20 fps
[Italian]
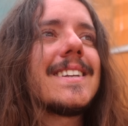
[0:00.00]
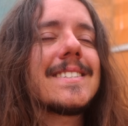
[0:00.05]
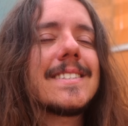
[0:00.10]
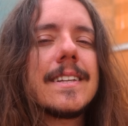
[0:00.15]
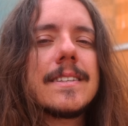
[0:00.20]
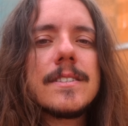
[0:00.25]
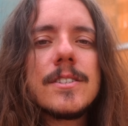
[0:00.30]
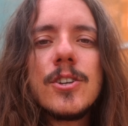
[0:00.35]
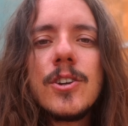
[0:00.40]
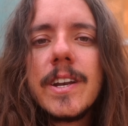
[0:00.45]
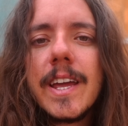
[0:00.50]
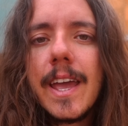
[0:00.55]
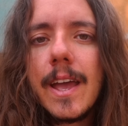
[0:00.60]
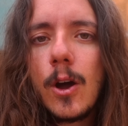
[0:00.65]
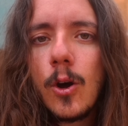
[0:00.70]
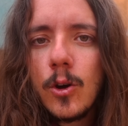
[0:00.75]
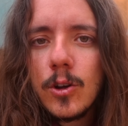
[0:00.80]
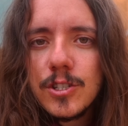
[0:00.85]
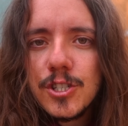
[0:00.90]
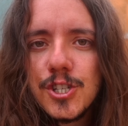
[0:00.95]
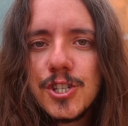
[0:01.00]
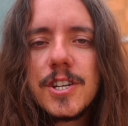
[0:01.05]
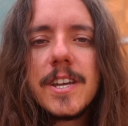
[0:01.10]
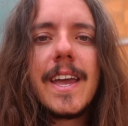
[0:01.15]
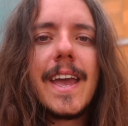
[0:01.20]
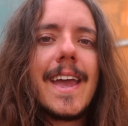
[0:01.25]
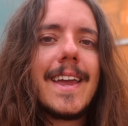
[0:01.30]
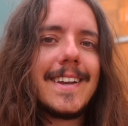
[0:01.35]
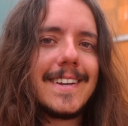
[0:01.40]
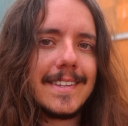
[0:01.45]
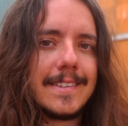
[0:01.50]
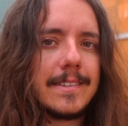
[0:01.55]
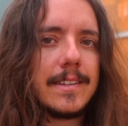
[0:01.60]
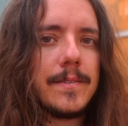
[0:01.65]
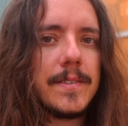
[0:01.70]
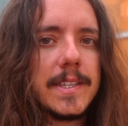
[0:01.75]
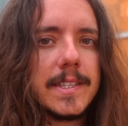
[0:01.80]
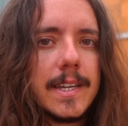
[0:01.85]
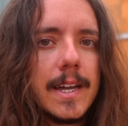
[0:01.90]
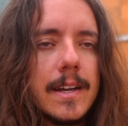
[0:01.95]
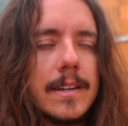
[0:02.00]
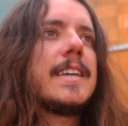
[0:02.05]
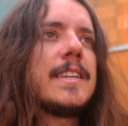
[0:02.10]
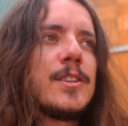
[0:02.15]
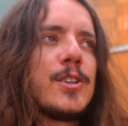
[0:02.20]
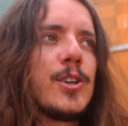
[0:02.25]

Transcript: stazione oggi è in attività, in